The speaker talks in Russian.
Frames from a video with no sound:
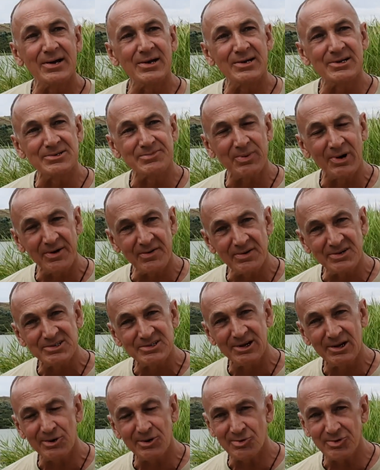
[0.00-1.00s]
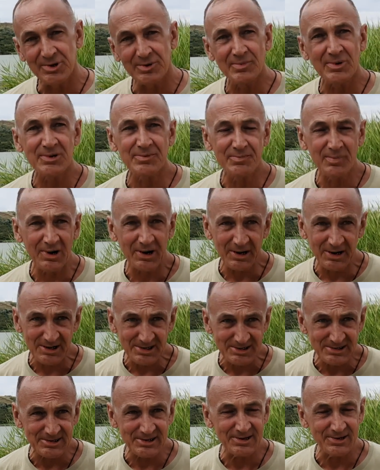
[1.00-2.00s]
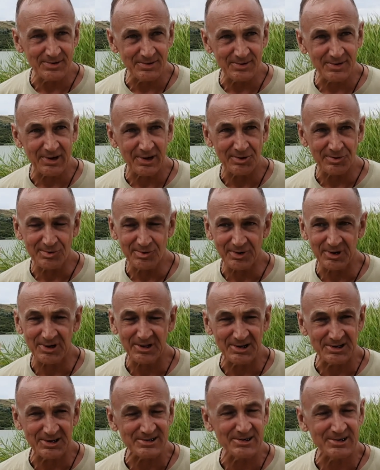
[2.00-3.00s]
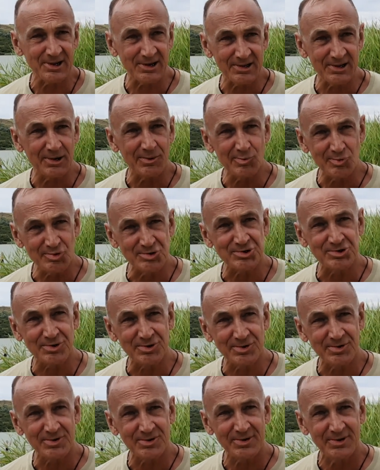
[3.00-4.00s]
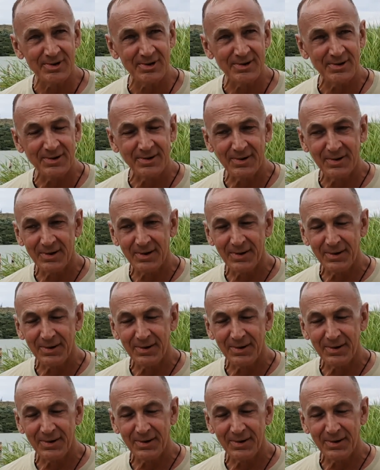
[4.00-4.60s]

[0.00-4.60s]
избавиться людям от болезней, да, да, да, нас да, отлично, мучают. отлично,